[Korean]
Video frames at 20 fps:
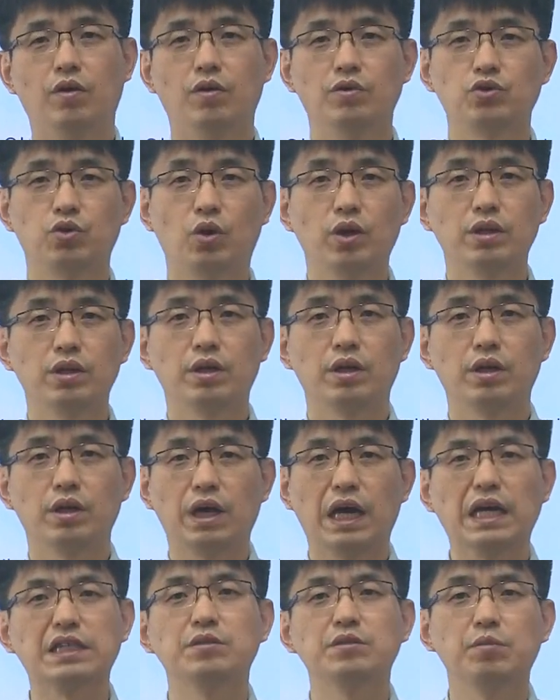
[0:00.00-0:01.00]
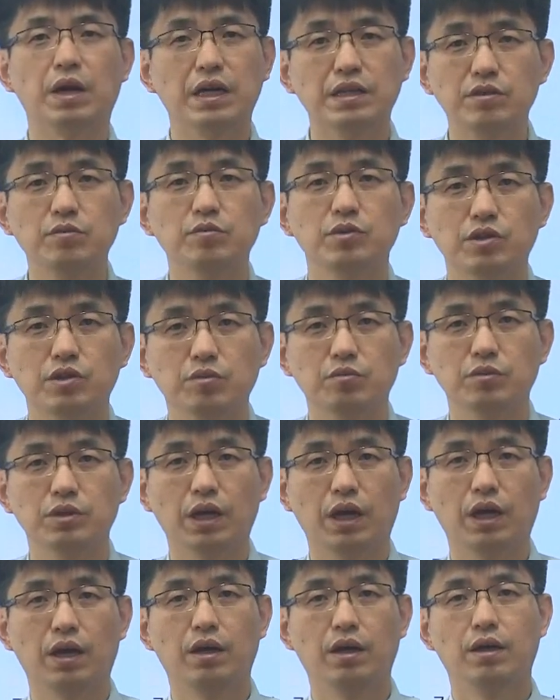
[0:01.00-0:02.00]
저한테 하신 말씀이
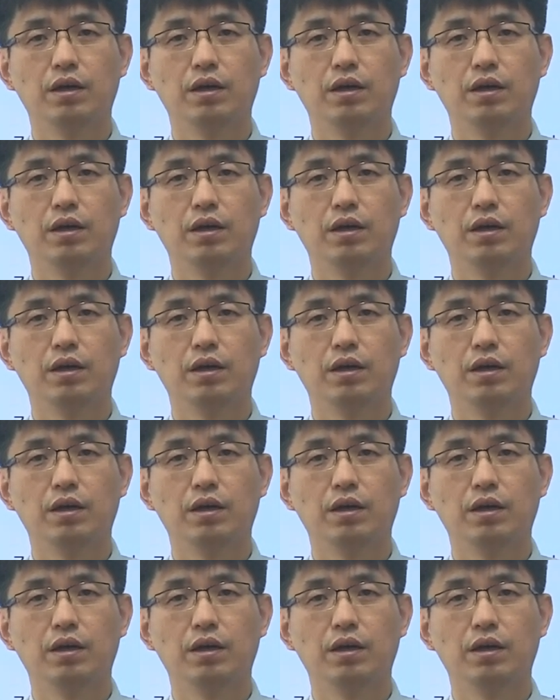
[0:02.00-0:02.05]
있습니다.